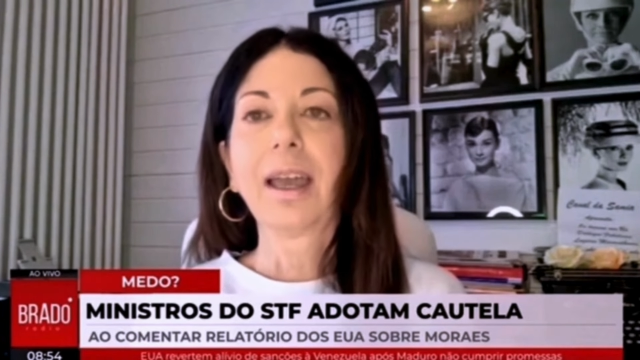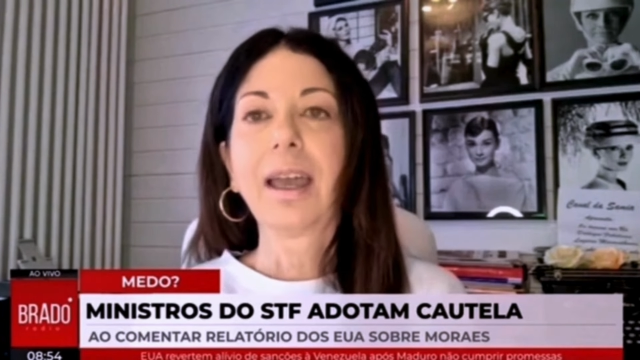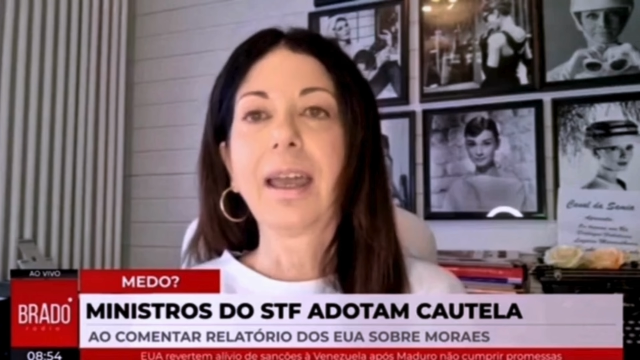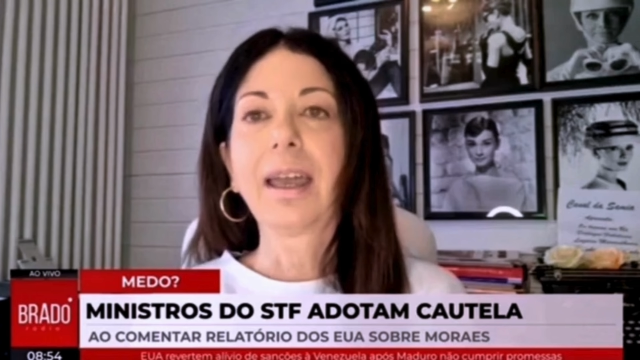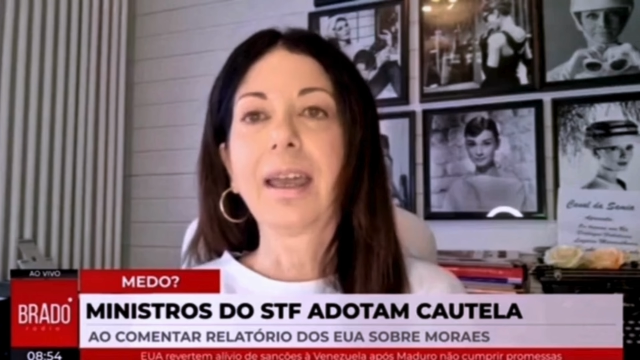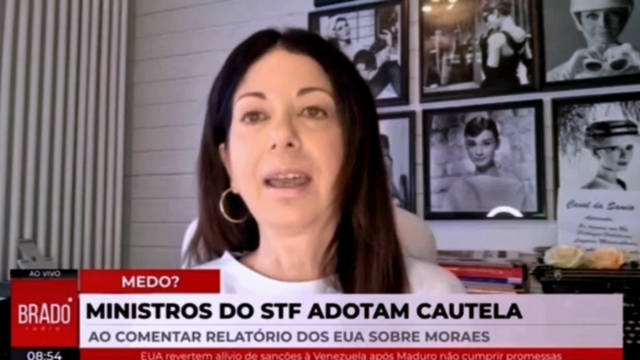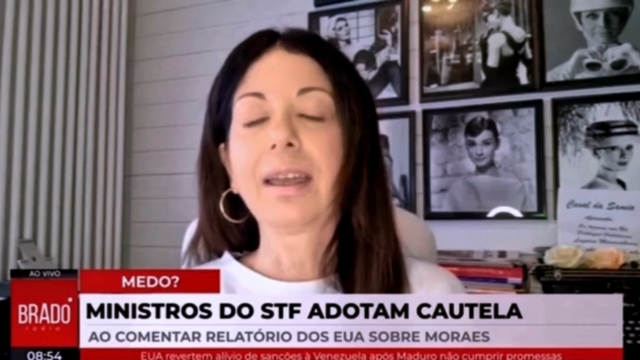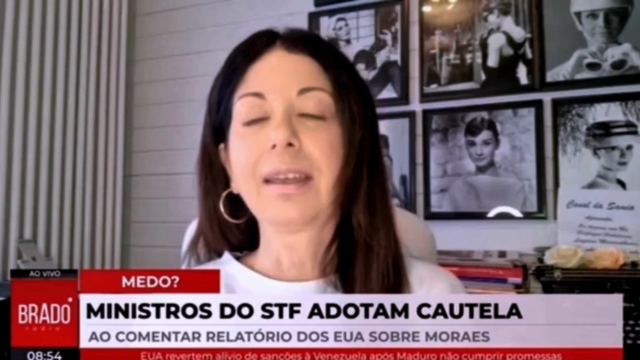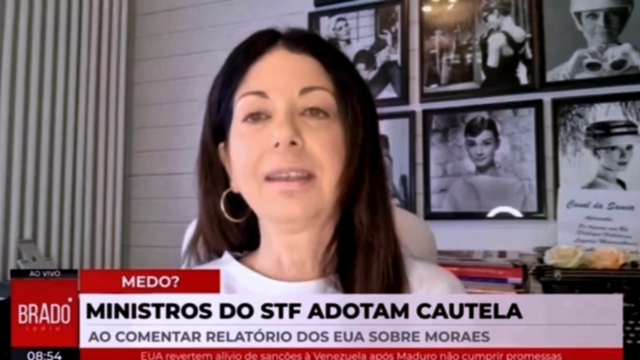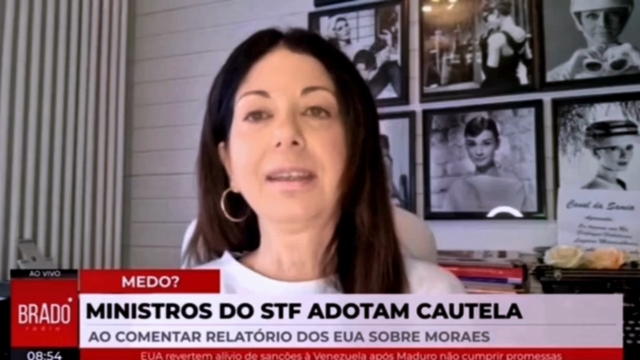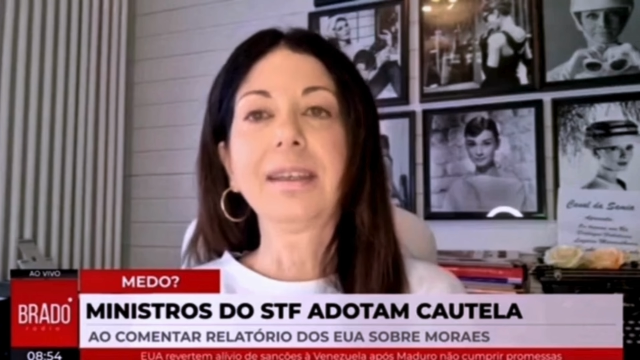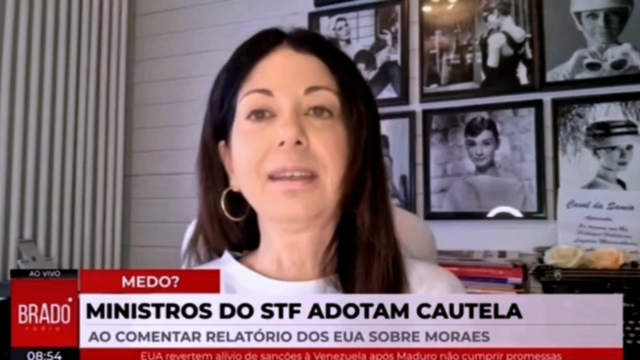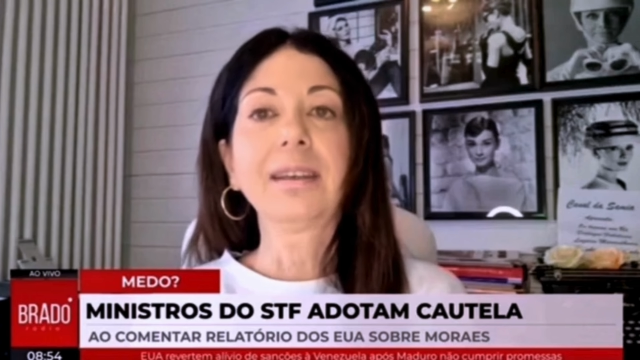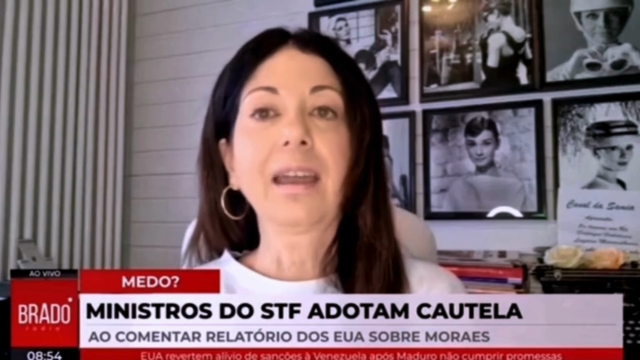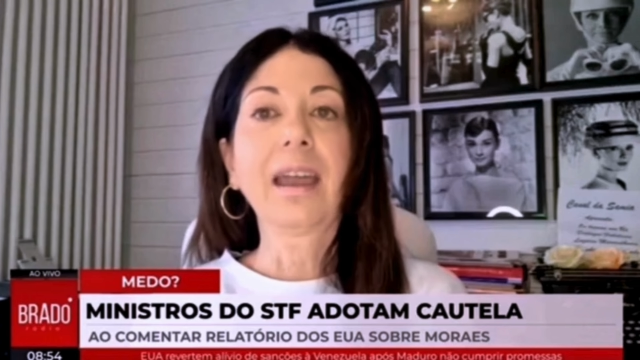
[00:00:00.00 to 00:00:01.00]
é,
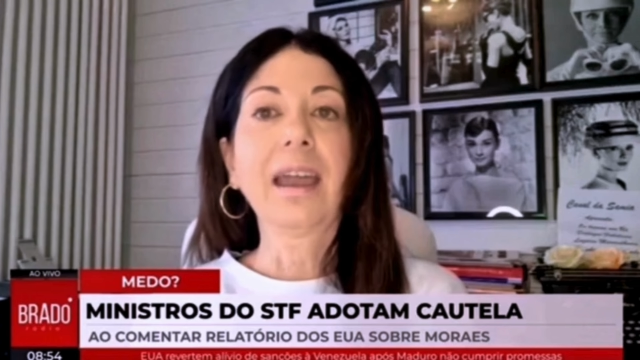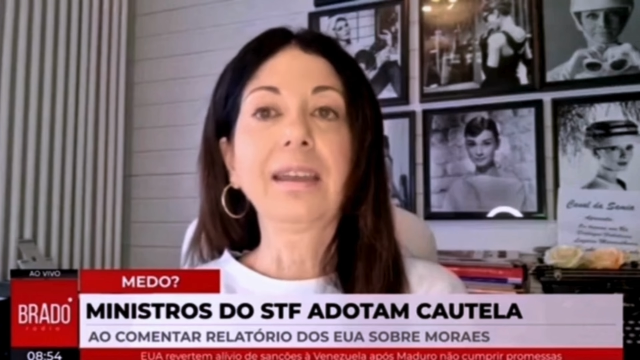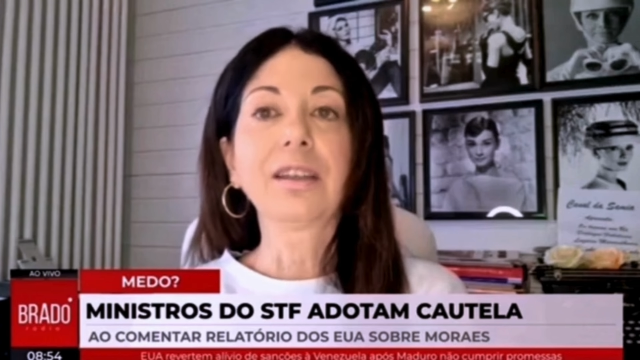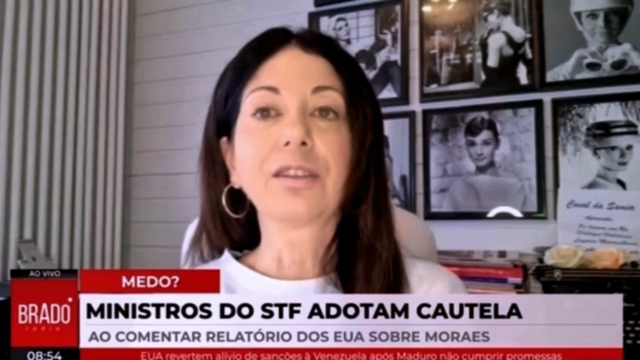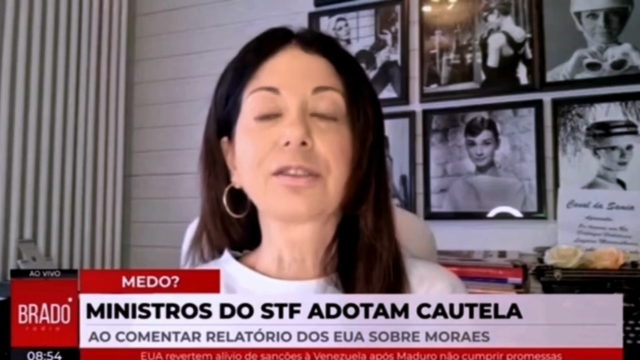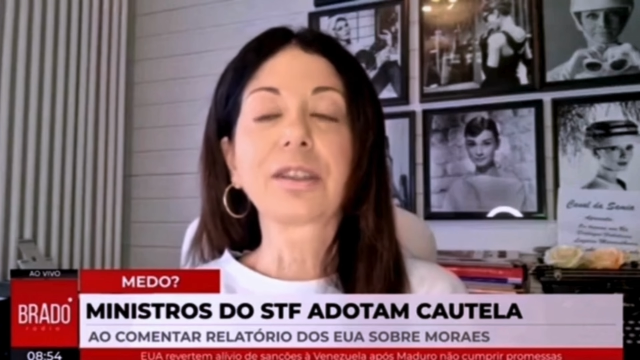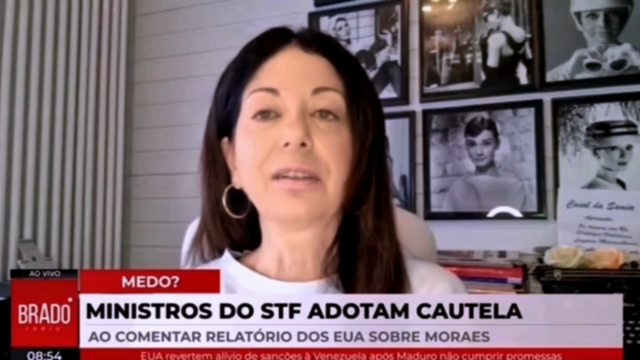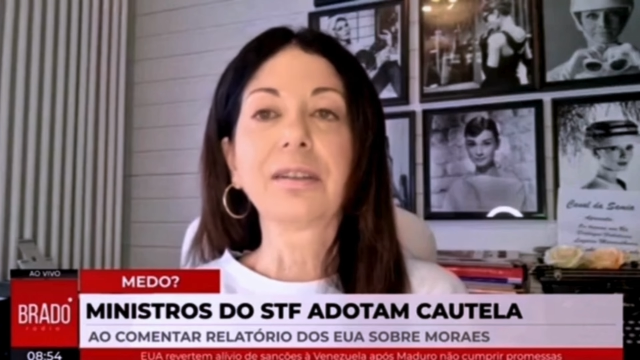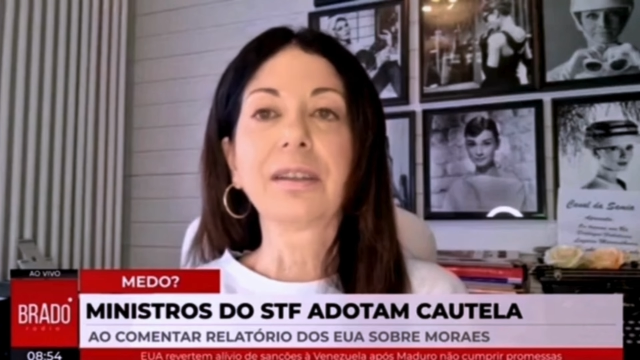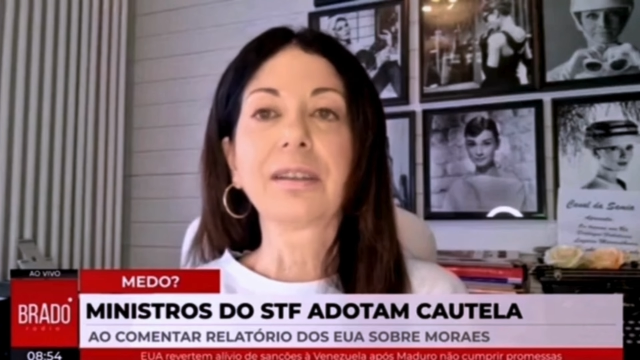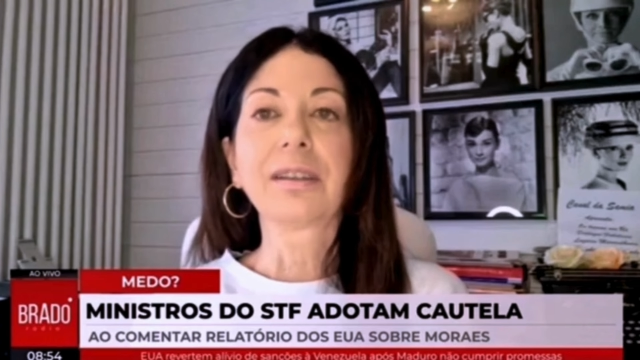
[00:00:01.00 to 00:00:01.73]
e é isso que,